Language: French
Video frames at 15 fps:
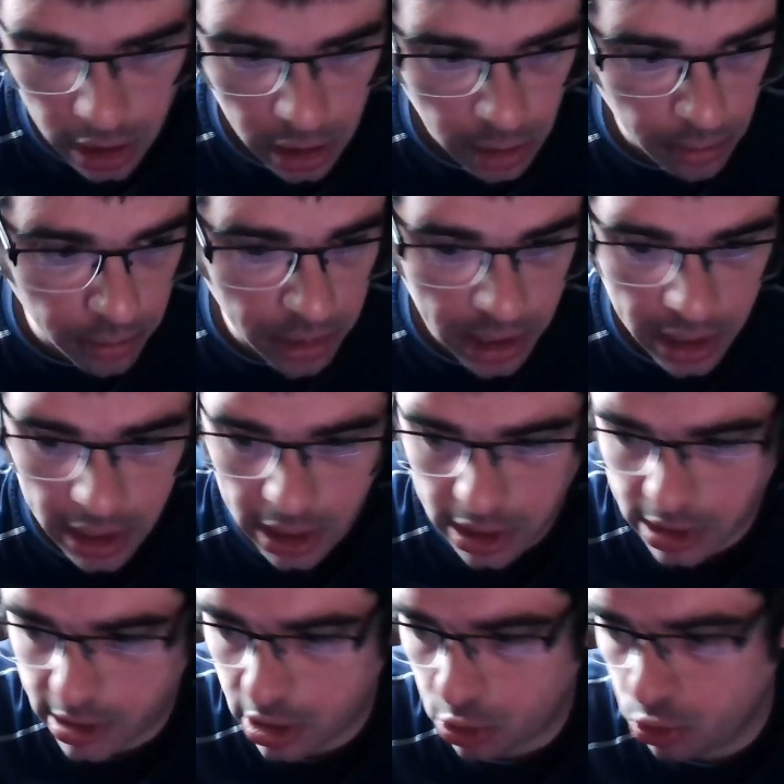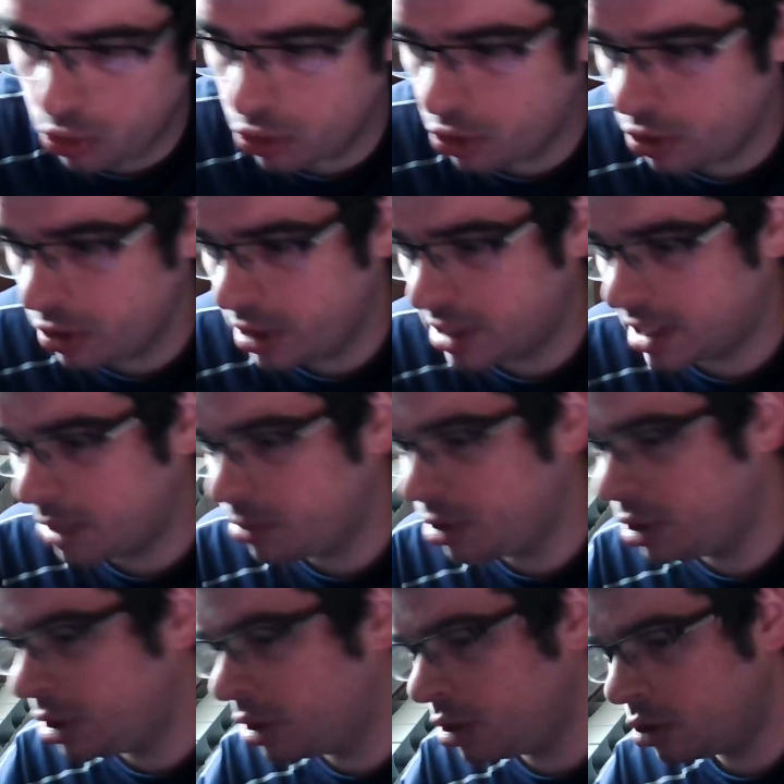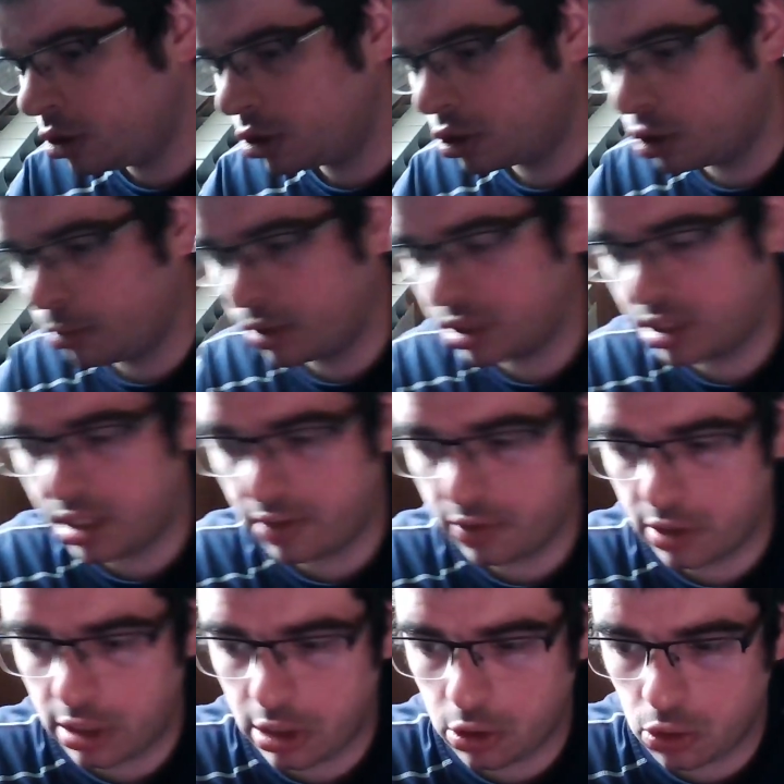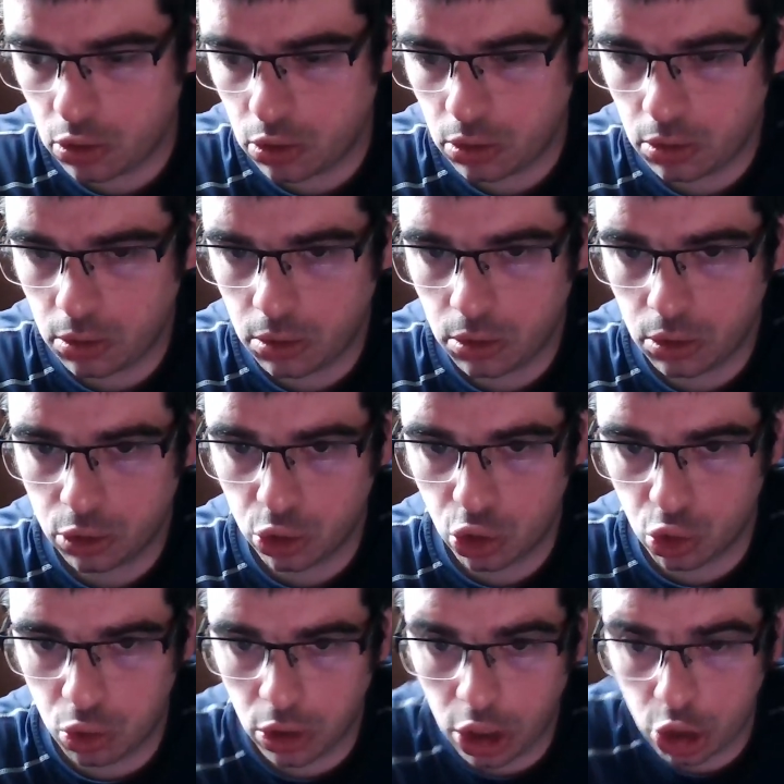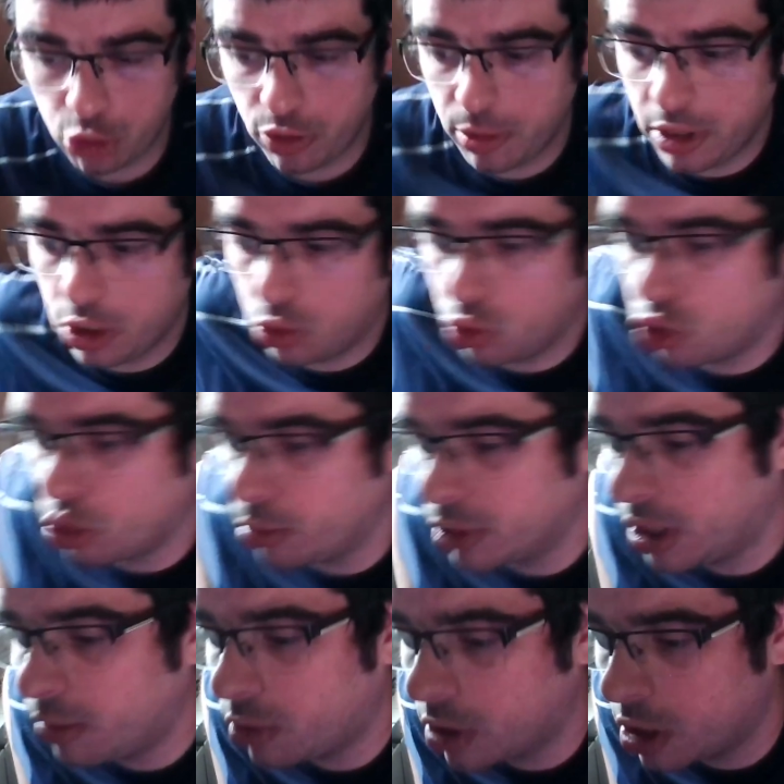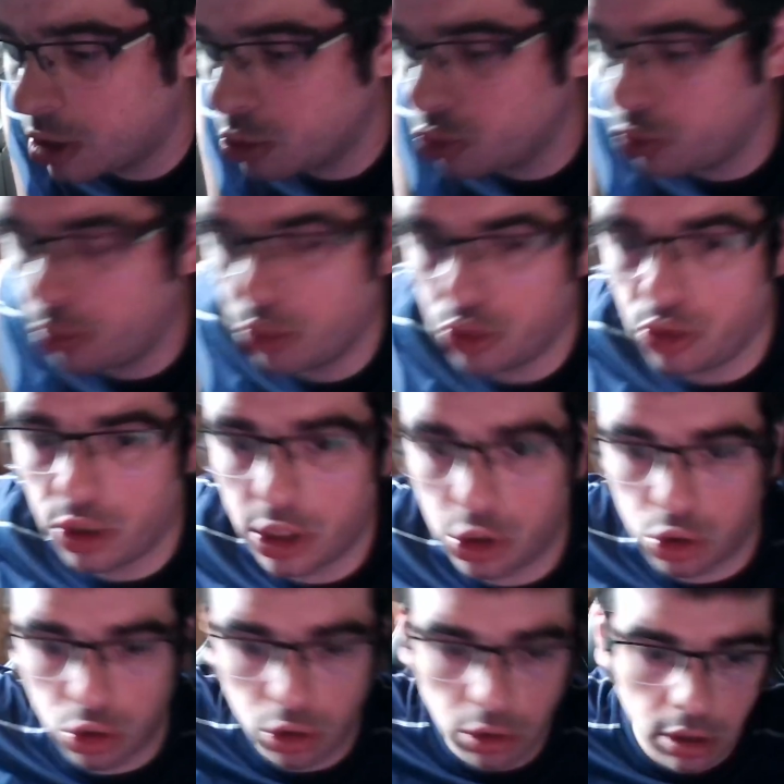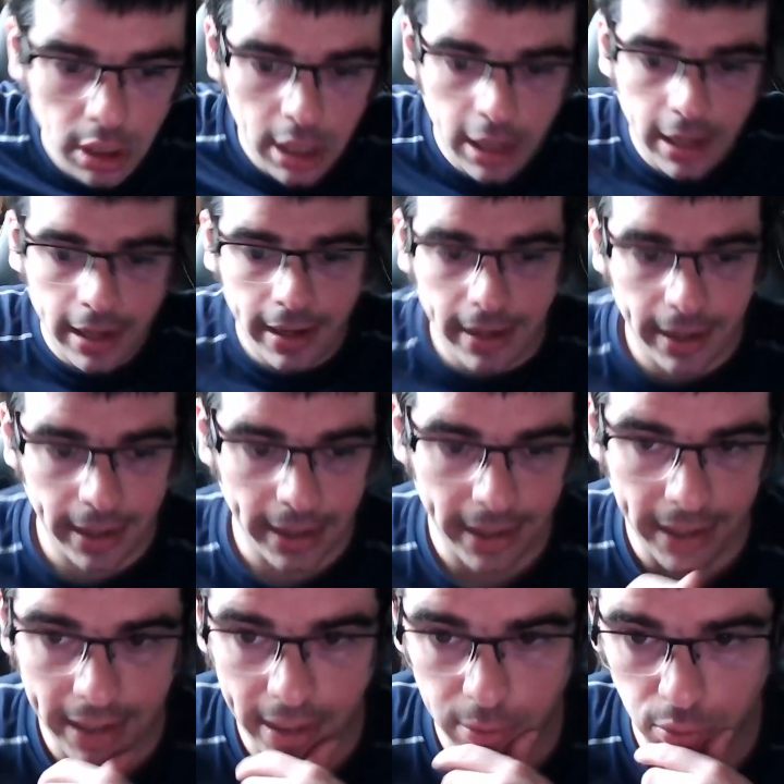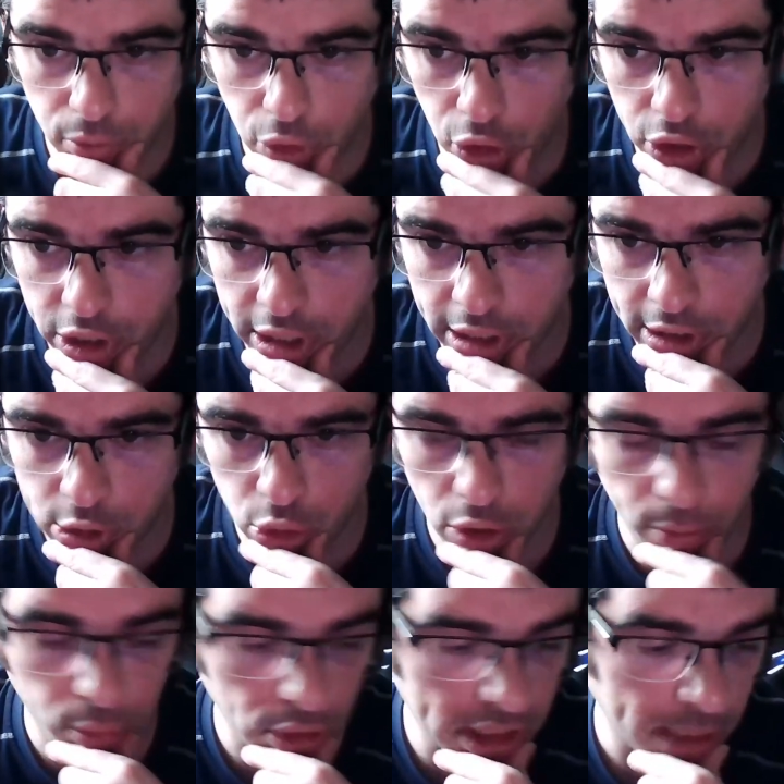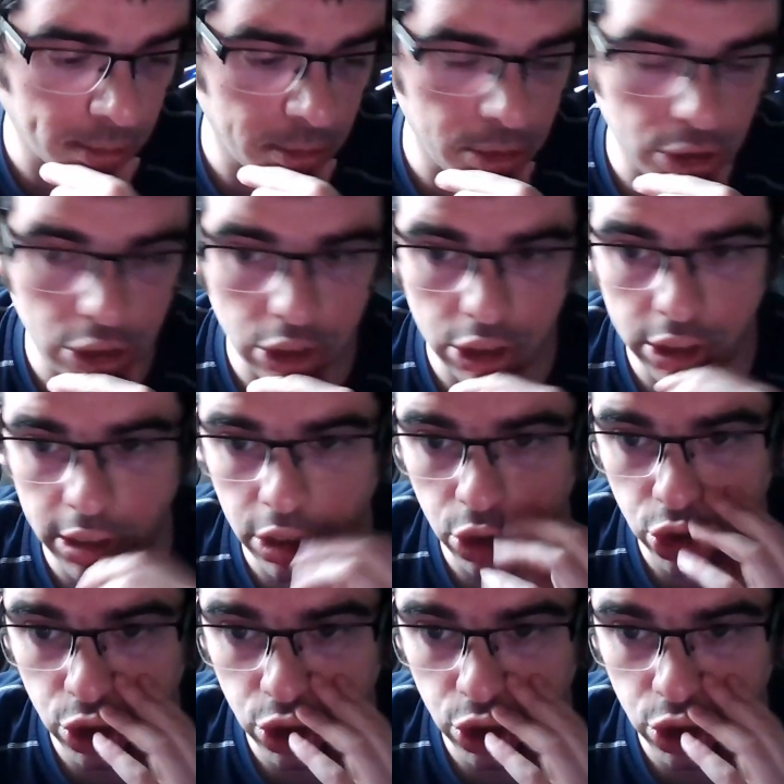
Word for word: Bah salut euh, les amis, euh, comment ça va euh, ce soir Je vais bien et tout comme d'hab, voilà, je vous pose une question. Bon hier, désolé pour cet après-midi hier que j'ai